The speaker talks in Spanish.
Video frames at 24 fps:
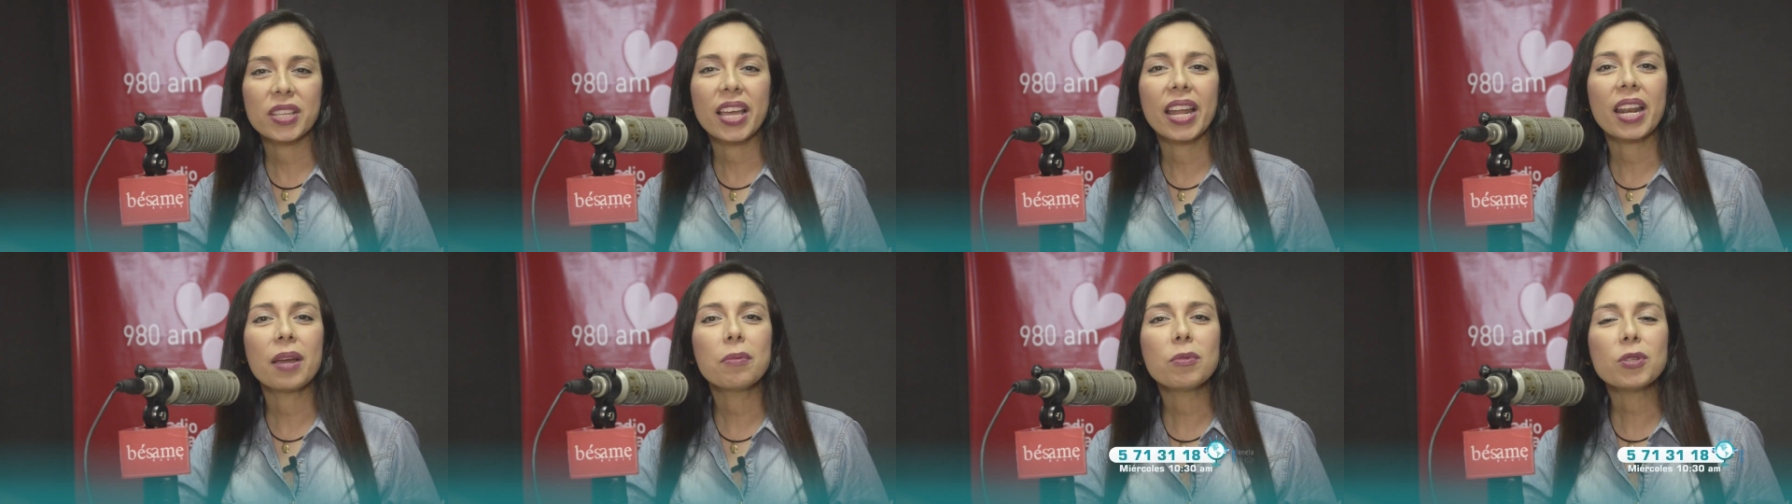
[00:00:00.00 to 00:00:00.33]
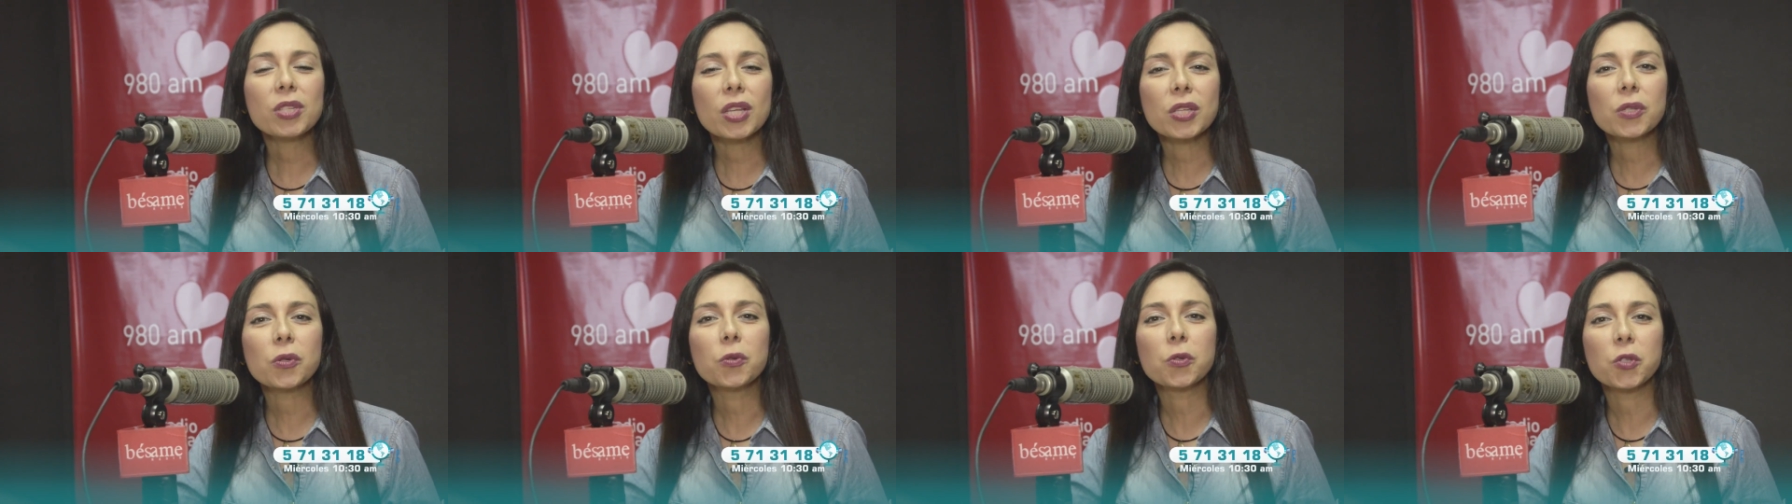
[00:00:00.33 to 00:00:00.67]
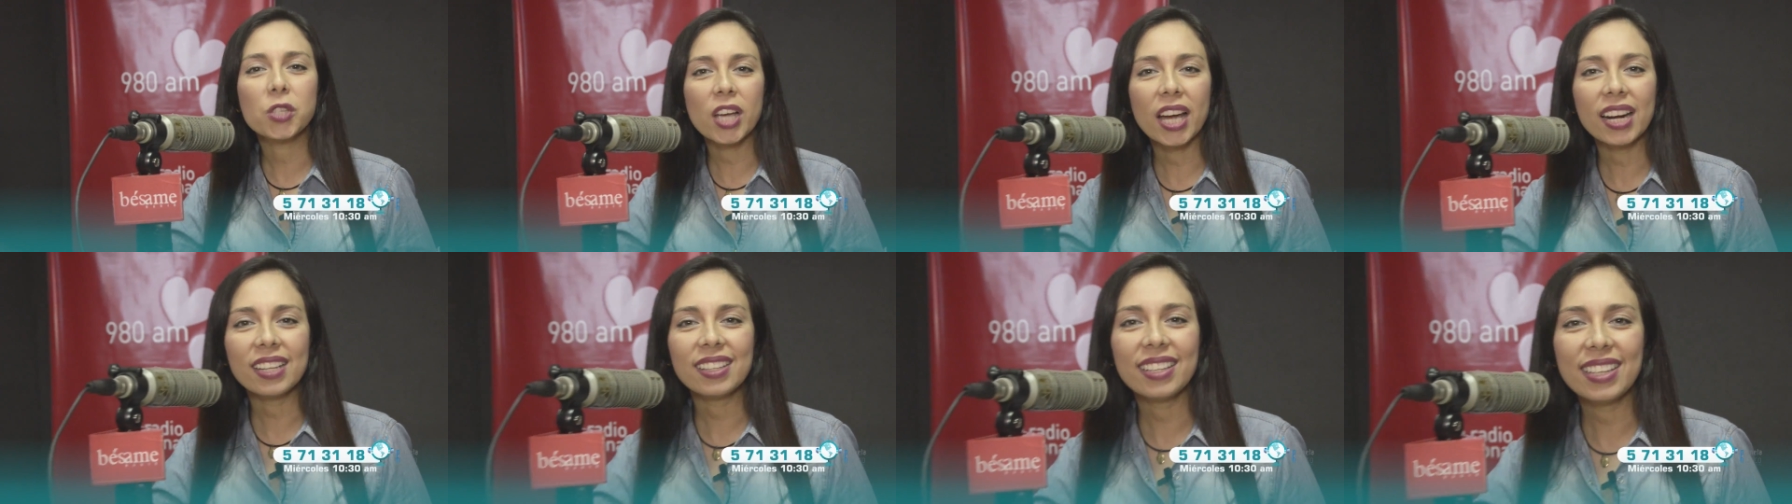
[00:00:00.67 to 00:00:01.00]
queremos
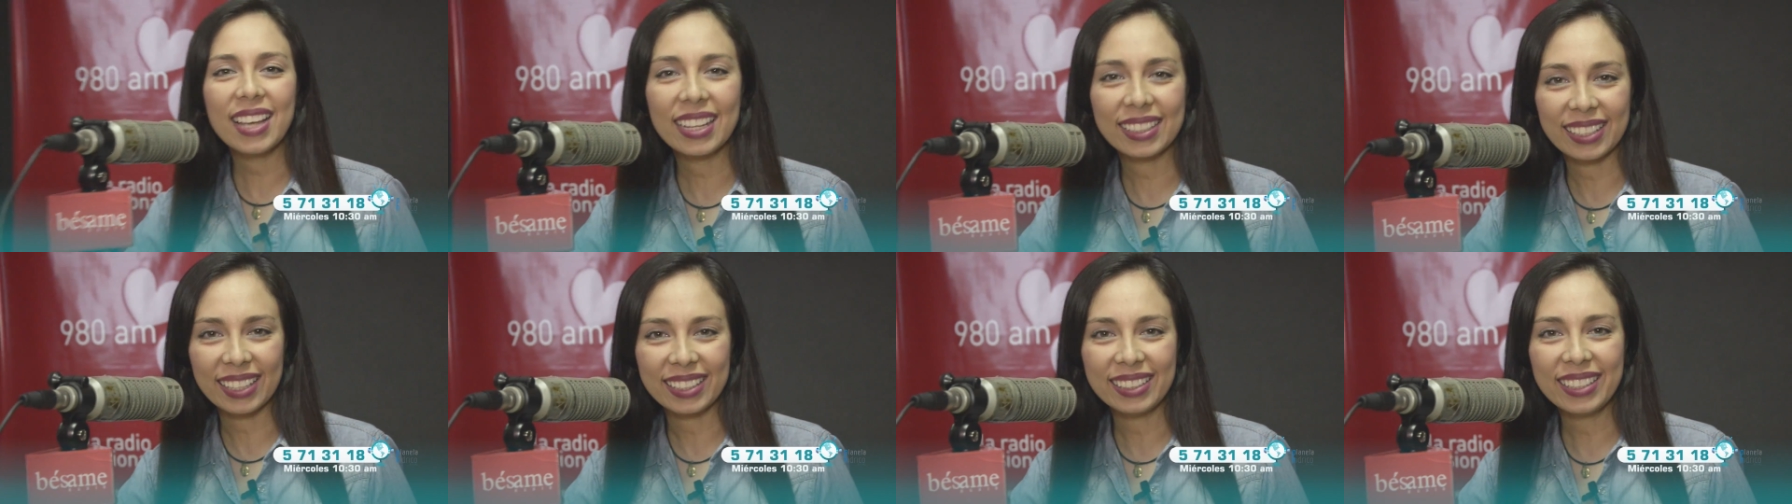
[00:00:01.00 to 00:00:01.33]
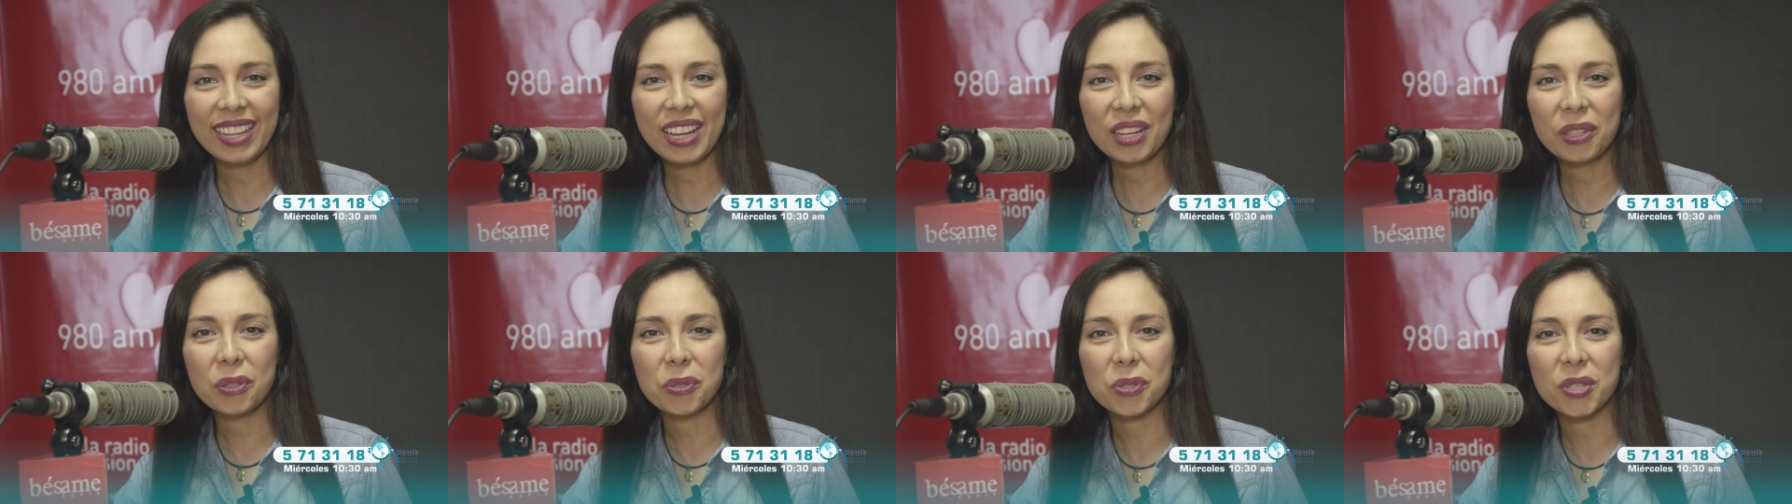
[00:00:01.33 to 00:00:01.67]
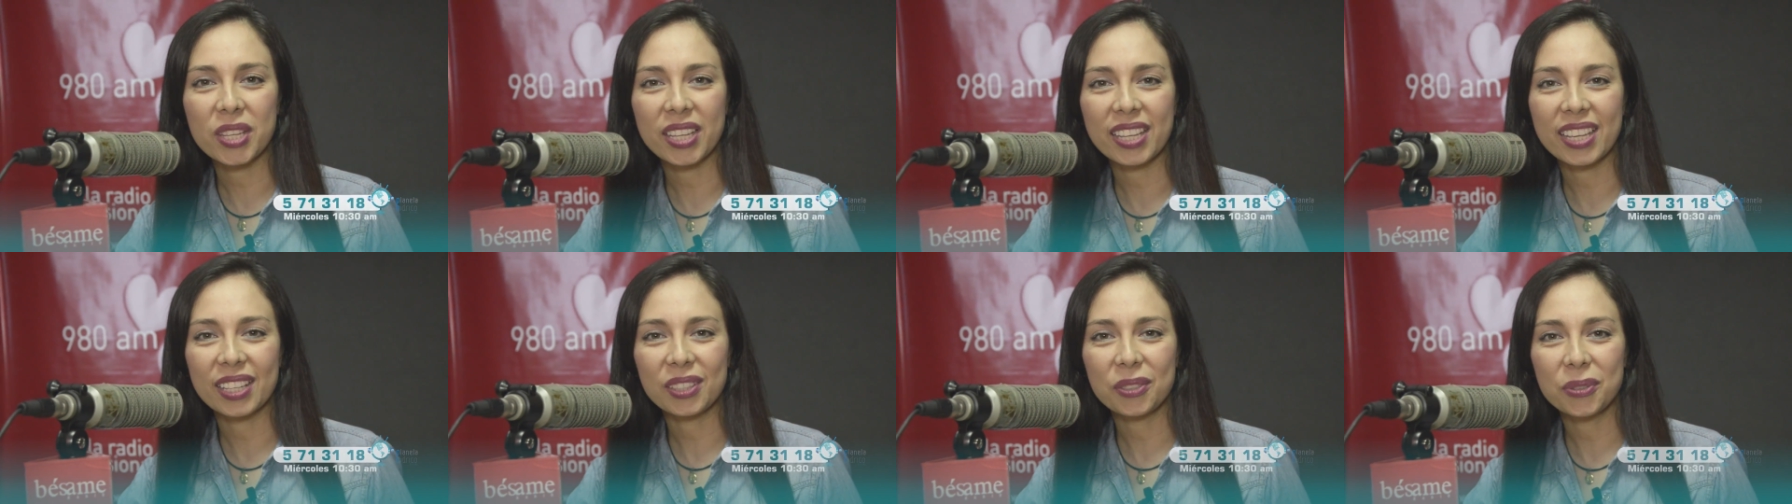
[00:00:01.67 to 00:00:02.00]
escucharte y atender tus
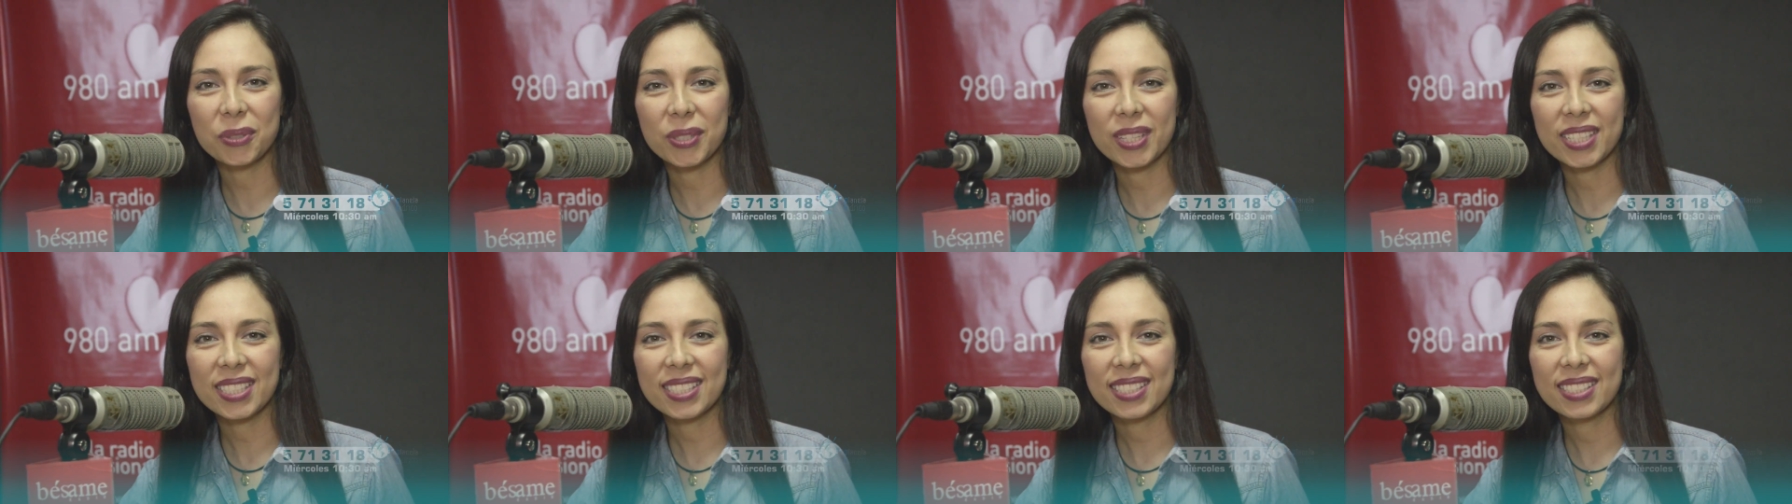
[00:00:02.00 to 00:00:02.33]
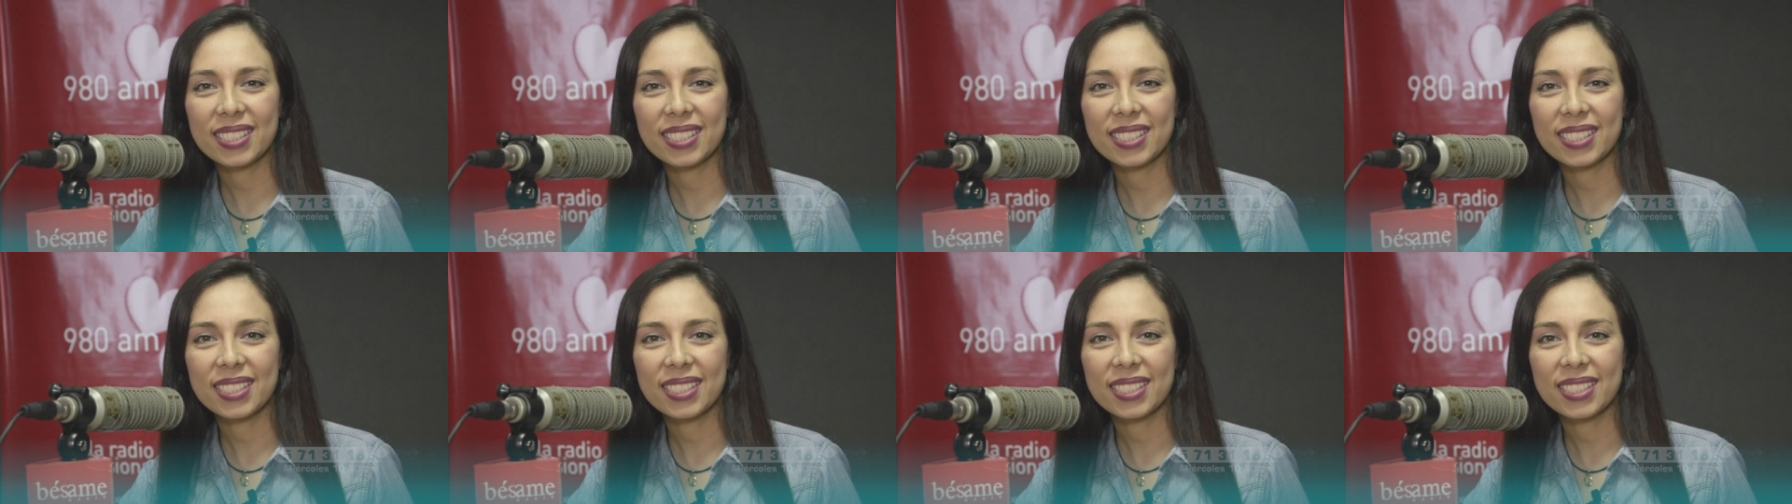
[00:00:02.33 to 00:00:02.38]
inquietudes.